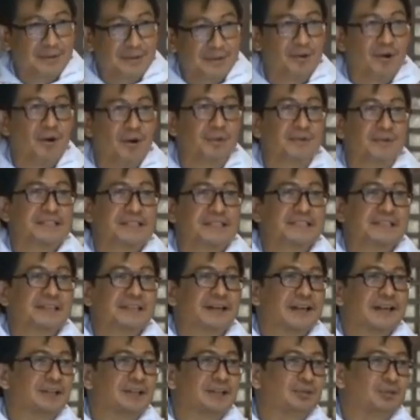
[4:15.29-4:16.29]
We always
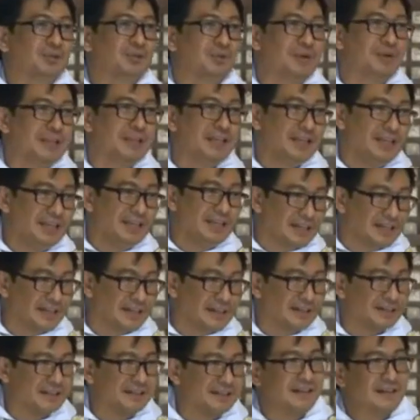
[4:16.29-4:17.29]
try to
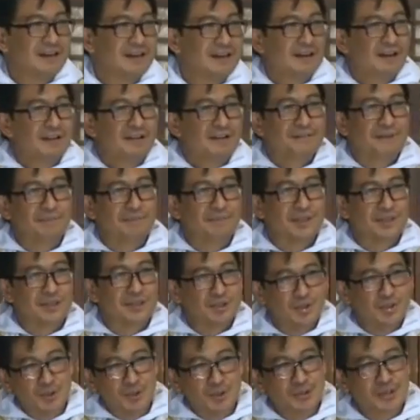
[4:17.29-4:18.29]
hear from the
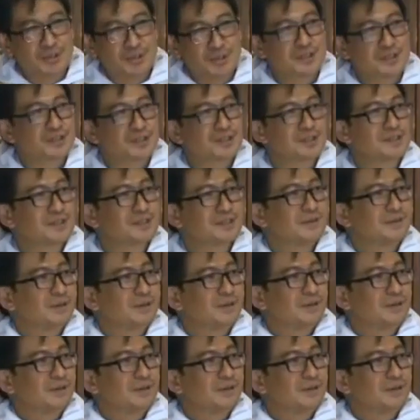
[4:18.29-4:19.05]
news.